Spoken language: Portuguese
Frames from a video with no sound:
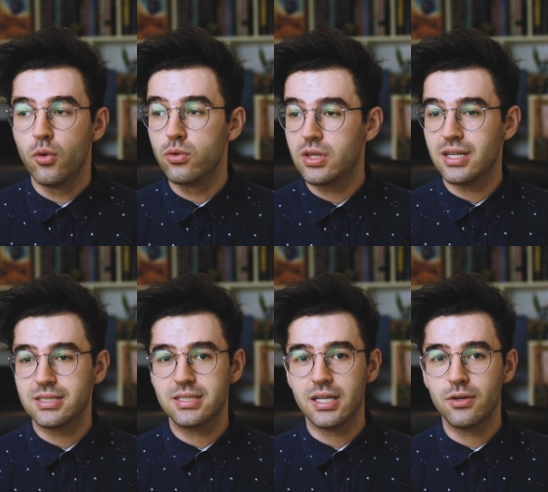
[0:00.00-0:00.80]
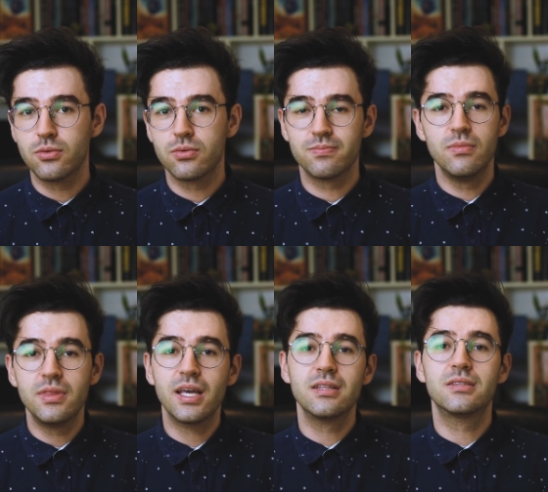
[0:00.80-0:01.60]
o terceiro
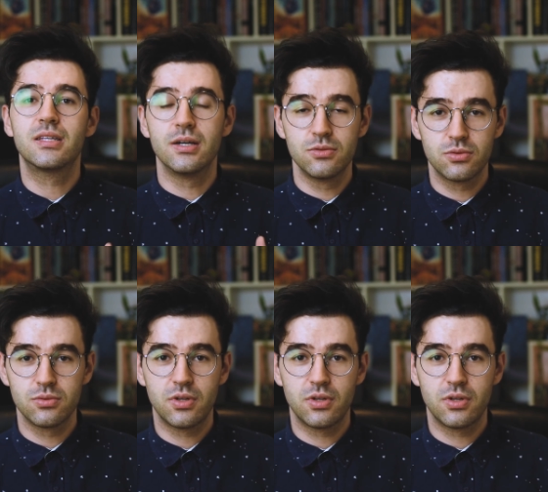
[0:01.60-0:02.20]
nem tanto,